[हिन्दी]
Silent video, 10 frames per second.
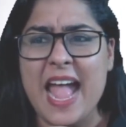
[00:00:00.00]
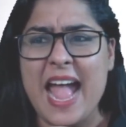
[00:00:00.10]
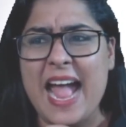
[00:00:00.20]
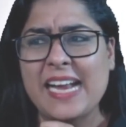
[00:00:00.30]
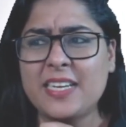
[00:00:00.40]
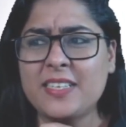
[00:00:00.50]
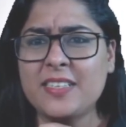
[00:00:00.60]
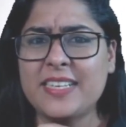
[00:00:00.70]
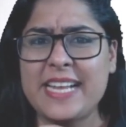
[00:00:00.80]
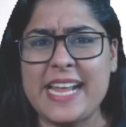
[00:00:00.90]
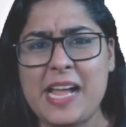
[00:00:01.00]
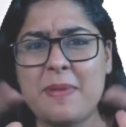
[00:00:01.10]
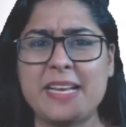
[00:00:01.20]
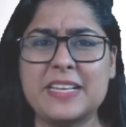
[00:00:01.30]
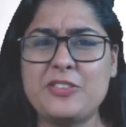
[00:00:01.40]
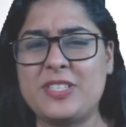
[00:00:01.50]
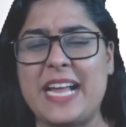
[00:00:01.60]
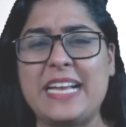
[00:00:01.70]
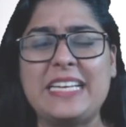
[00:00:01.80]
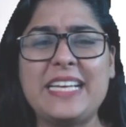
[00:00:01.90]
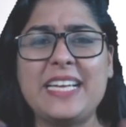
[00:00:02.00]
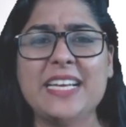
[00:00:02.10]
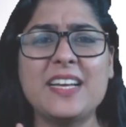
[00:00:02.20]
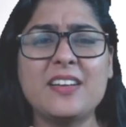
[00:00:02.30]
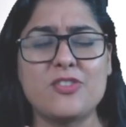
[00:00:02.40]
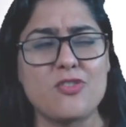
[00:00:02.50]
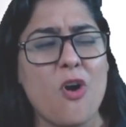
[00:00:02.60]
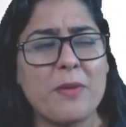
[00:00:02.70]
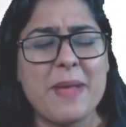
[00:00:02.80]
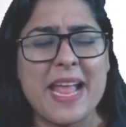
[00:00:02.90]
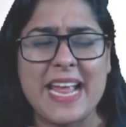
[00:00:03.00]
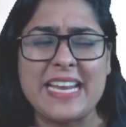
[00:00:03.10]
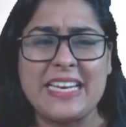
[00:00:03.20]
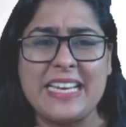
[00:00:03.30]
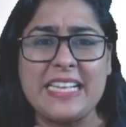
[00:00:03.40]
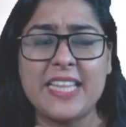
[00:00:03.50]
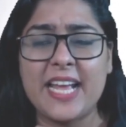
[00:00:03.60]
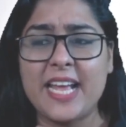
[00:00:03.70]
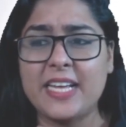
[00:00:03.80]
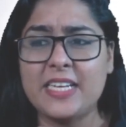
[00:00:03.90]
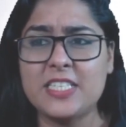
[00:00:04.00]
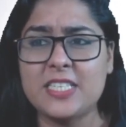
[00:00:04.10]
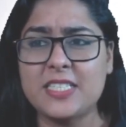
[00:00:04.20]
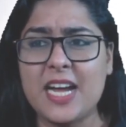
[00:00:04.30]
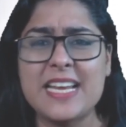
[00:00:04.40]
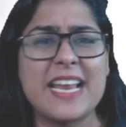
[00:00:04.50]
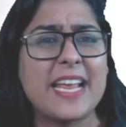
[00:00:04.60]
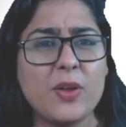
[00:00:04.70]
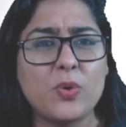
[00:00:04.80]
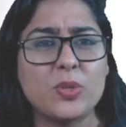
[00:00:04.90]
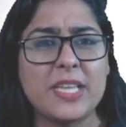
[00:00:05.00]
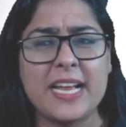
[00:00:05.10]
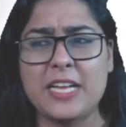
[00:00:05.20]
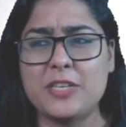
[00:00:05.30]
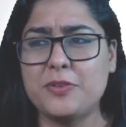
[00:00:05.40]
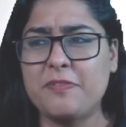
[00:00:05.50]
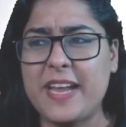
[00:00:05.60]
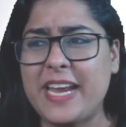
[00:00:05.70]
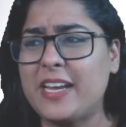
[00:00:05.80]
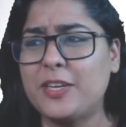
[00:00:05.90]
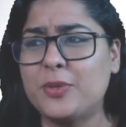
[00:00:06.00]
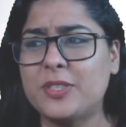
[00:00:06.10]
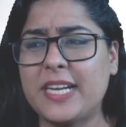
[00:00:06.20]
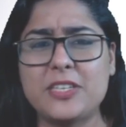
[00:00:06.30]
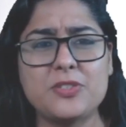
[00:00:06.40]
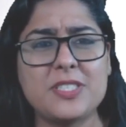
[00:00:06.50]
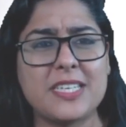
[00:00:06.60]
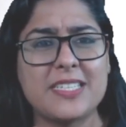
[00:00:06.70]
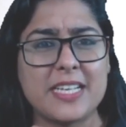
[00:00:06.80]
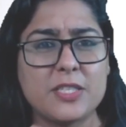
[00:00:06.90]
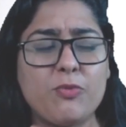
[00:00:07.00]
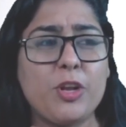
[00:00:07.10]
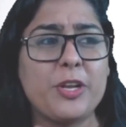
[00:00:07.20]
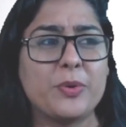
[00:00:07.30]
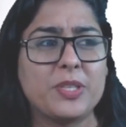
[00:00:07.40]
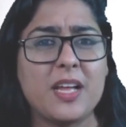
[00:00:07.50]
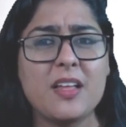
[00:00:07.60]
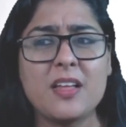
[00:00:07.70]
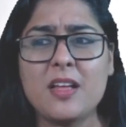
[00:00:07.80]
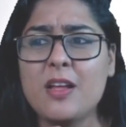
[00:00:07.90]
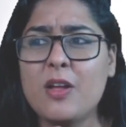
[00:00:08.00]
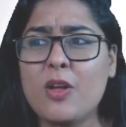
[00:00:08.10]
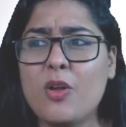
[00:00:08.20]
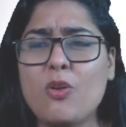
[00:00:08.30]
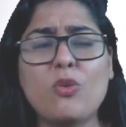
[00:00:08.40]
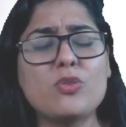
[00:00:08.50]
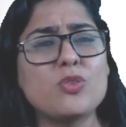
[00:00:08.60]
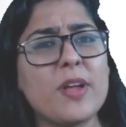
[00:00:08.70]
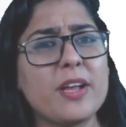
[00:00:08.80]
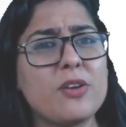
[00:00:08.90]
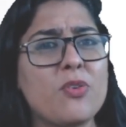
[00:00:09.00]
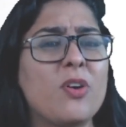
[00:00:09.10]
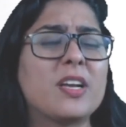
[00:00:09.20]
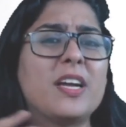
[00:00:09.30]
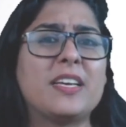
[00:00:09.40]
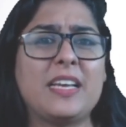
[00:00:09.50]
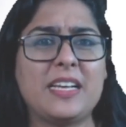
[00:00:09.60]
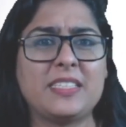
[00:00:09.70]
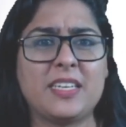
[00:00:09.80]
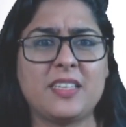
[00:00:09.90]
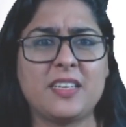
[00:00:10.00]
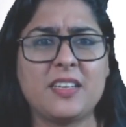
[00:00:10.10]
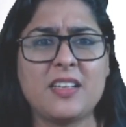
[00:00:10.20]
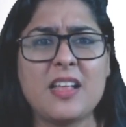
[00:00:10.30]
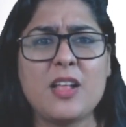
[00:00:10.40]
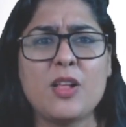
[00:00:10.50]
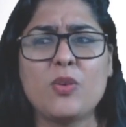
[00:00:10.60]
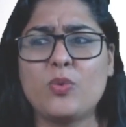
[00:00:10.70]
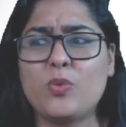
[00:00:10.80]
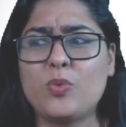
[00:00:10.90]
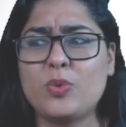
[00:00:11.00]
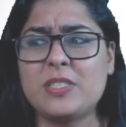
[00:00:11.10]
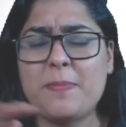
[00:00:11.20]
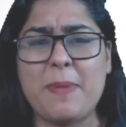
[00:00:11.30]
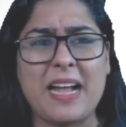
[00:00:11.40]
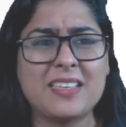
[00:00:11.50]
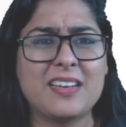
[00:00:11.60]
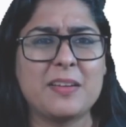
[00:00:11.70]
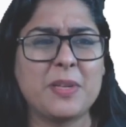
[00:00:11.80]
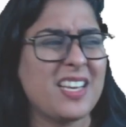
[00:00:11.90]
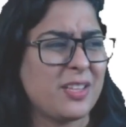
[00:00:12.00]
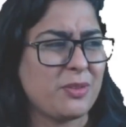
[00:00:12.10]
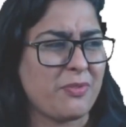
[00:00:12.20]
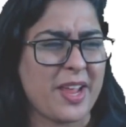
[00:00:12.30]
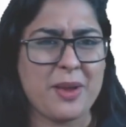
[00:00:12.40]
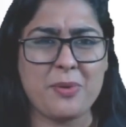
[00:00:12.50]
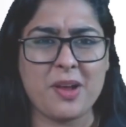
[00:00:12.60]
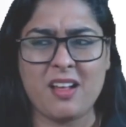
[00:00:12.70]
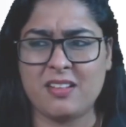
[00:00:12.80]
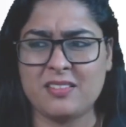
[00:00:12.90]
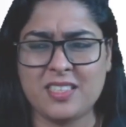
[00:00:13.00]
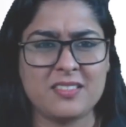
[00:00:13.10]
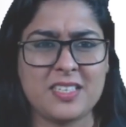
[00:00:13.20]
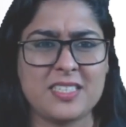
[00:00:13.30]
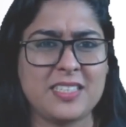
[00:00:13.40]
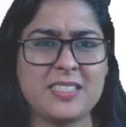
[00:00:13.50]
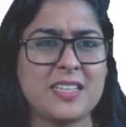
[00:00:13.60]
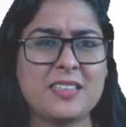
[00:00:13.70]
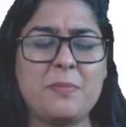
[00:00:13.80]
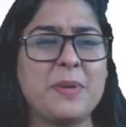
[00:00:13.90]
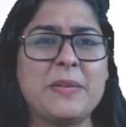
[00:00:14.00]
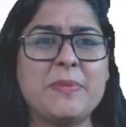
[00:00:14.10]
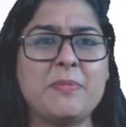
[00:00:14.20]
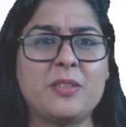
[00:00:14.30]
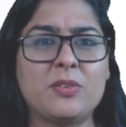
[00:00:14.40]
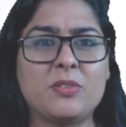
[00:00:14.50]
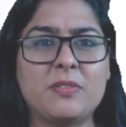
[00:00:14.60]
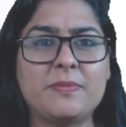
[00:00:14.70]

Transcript: एंड ये हमारी सोसाइटी की ना रॉम है रीत है कि जिसका नहीं होता या जो फेलियर होता है या जो सक्सेसफुल नहीं होता लोग उसको इग्नोर करने लग जाते हैं उससे बात करना पड़ता ये तो फेल हो गया इसके साथ कंपनी में मत रहो